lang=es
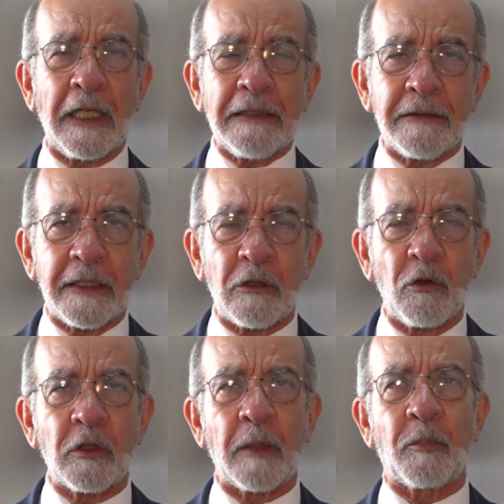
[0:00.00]

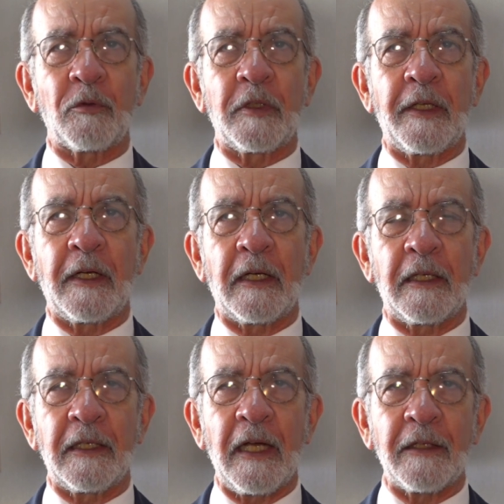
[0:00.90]
técnicos que pudieran
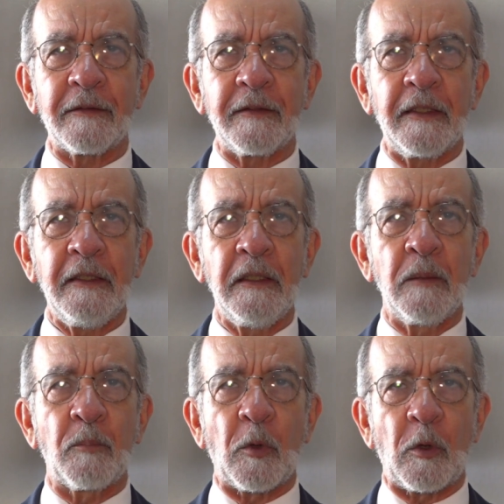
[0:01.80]
alegarse.
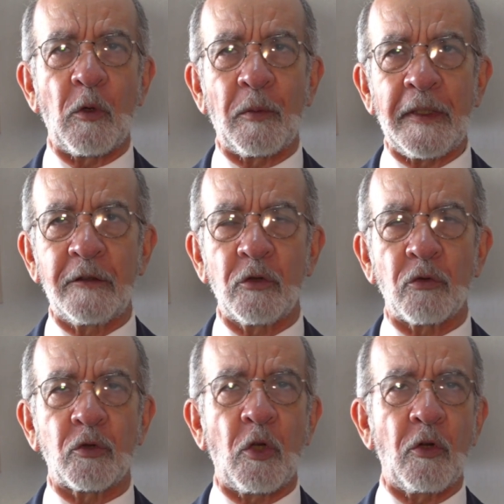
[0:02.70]
Por lo visto,
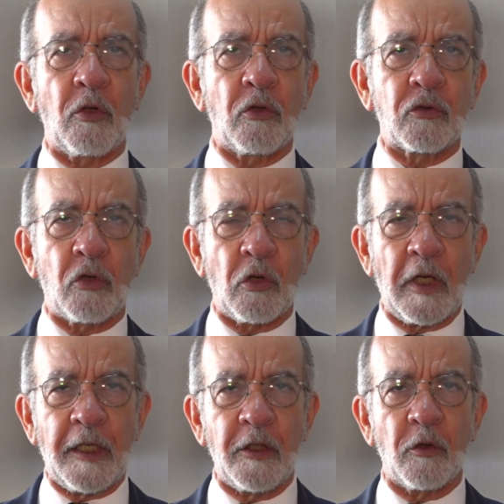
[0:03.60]
todos los
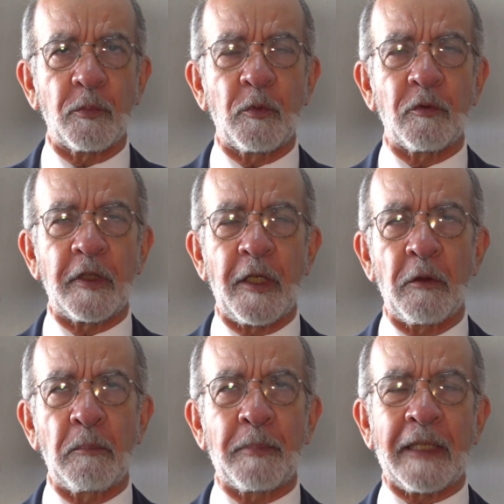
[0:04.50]
colegios
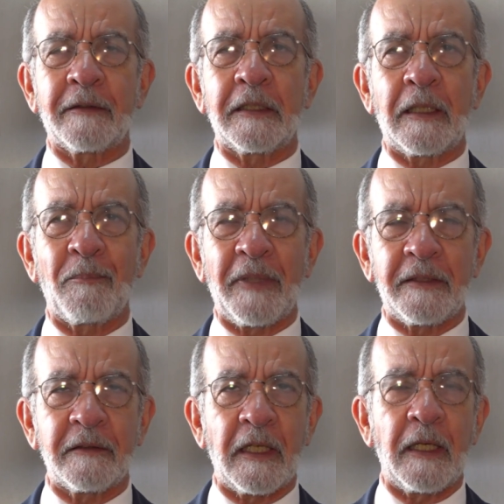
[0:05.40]
pudieron
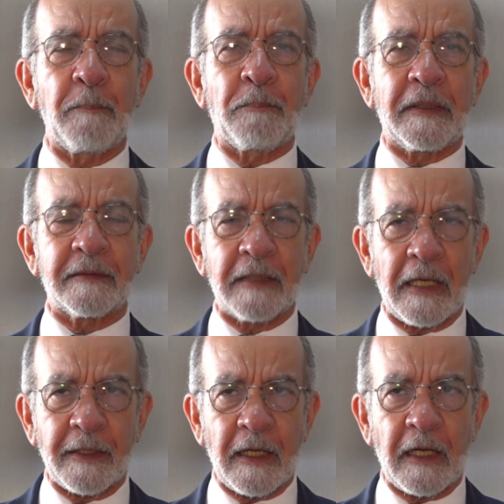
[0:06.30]
prácticamente
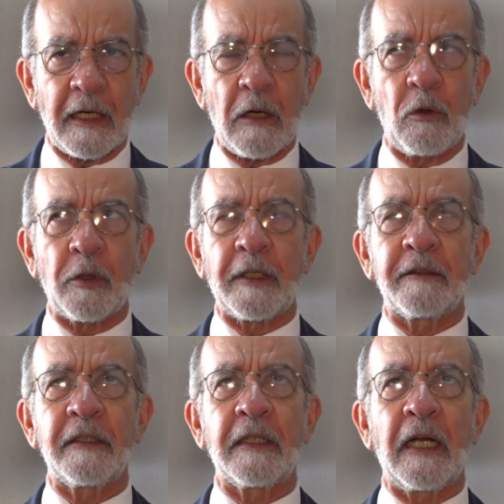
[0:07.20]
empezar a la hora
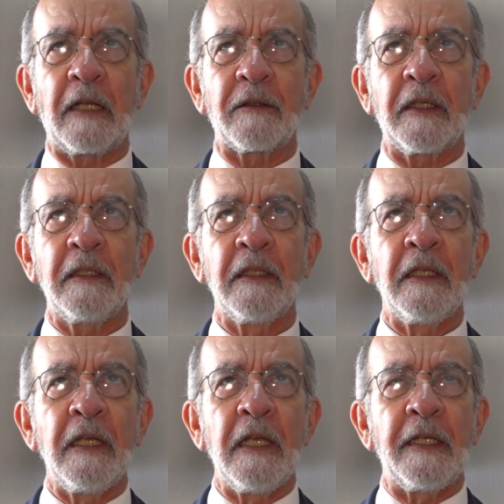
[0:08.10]
indicada
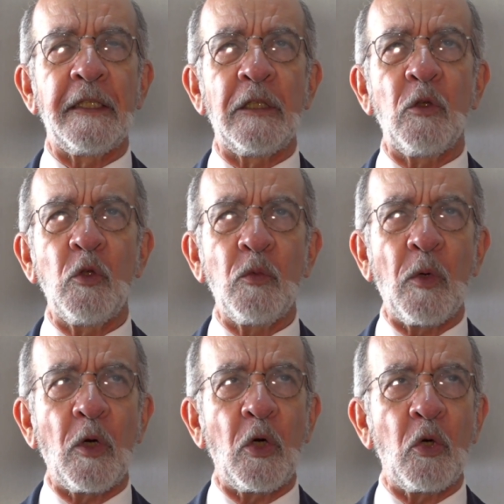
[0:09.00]
y
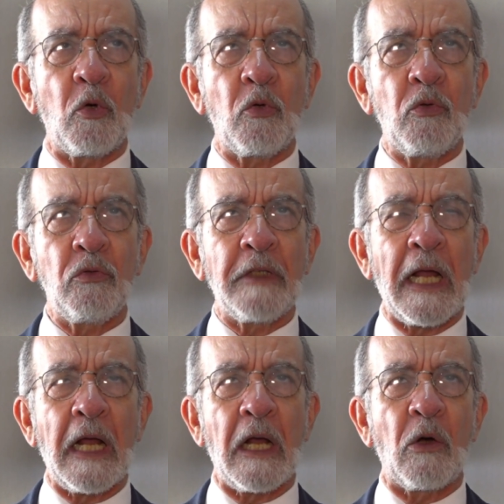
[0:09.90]
hubo
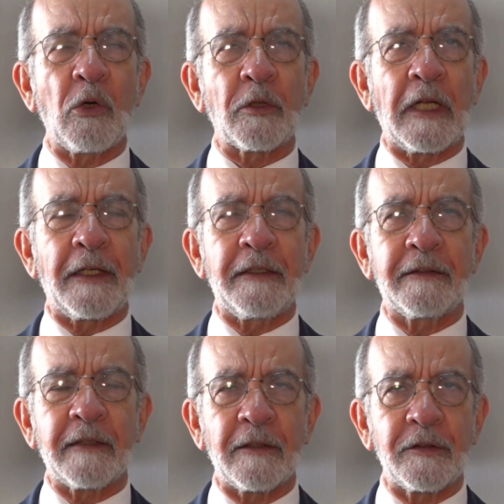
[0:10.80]
una
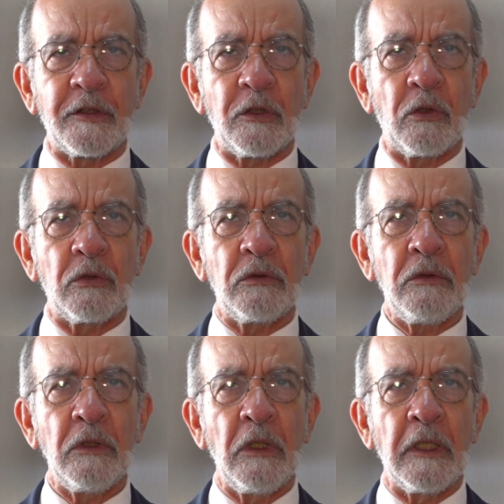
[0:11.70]

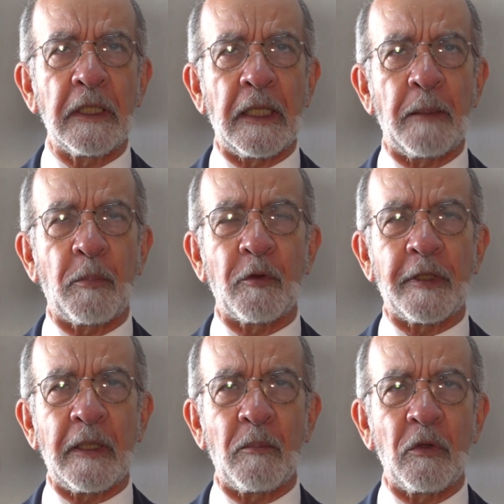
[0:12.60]
organización que
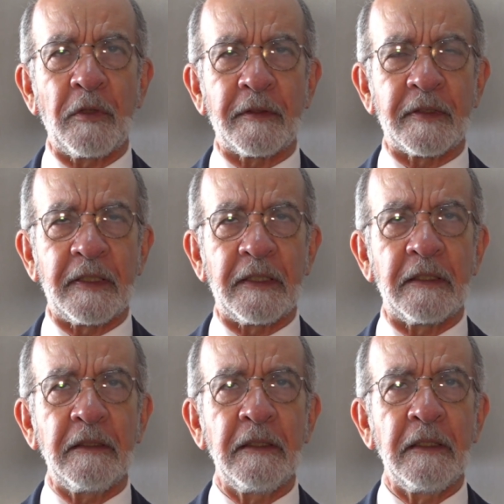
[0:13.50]
podríamos
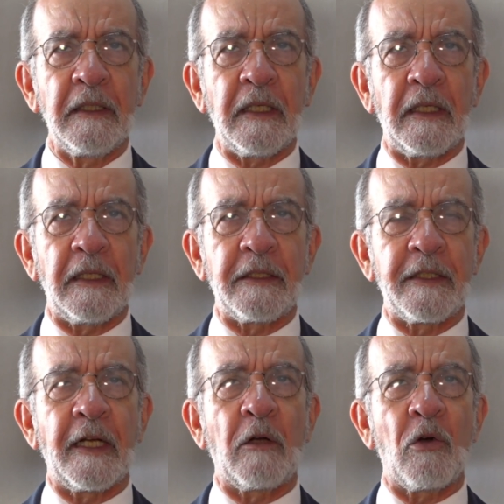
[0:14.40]
decir eh,
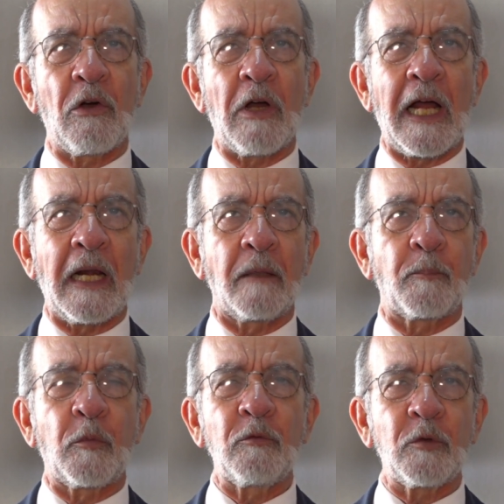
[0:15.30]
llegó al
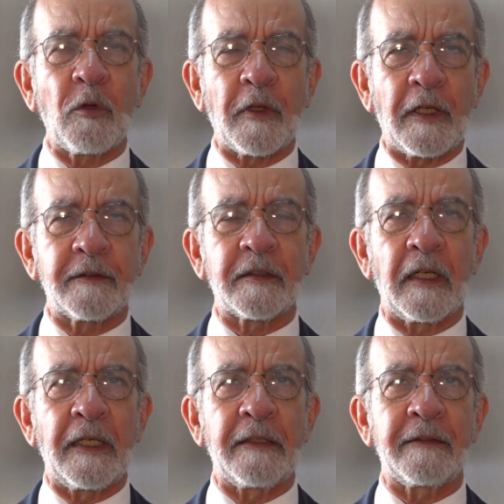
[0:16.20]
punto de la
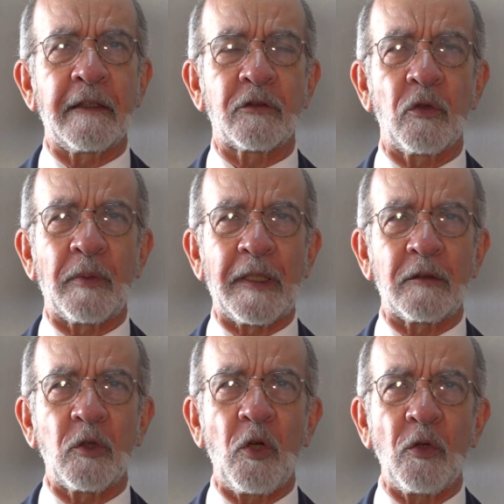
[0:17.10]
excelencia, sobre
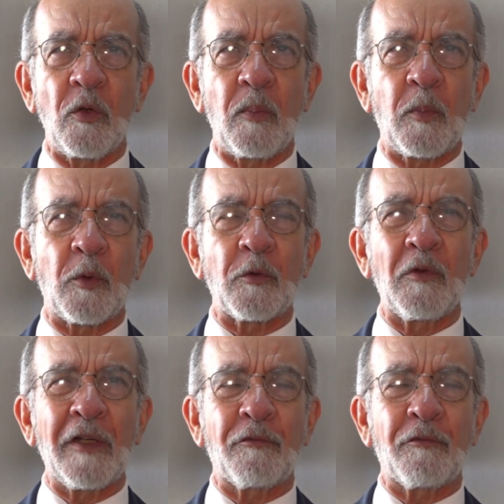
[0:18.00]
todo por un